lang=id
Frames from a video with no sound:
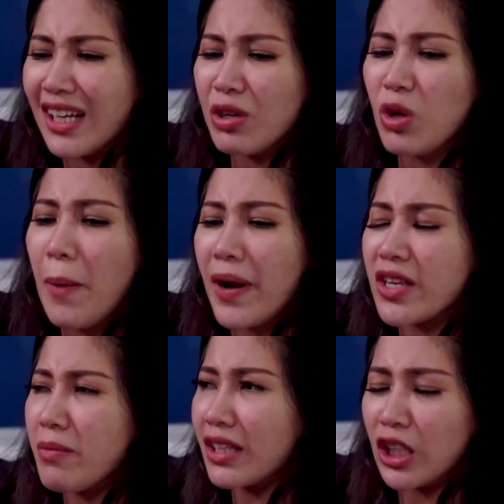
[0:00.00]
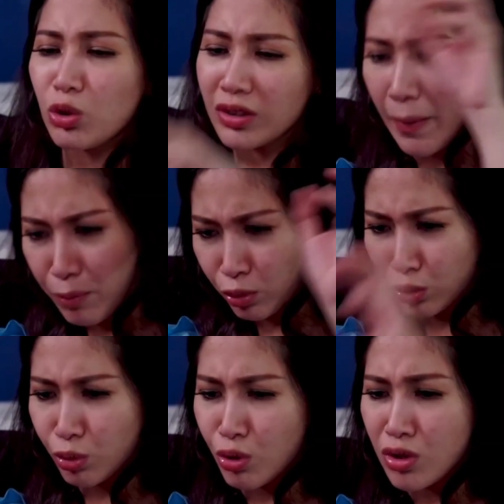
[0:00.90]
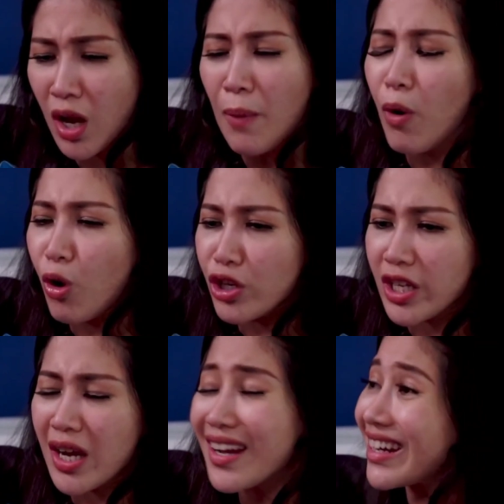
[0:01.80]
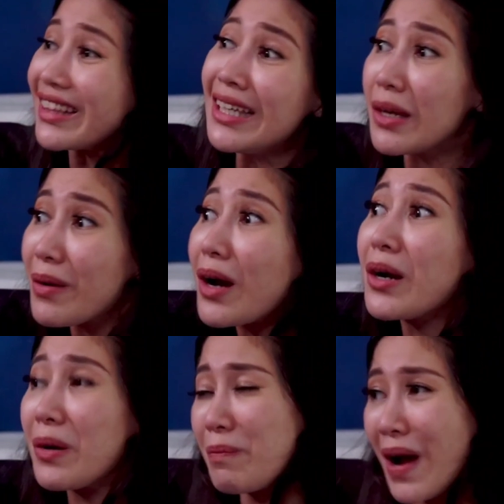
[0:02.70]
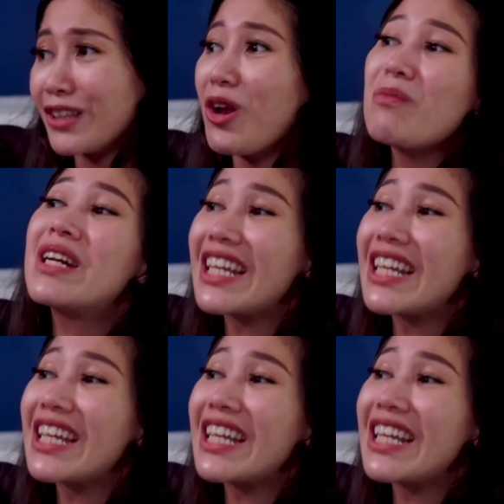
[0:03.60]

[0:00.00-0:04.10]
nggak tahu itu apanya mati itu entah putus. Pokoknya nanti uh, Pak eh tolong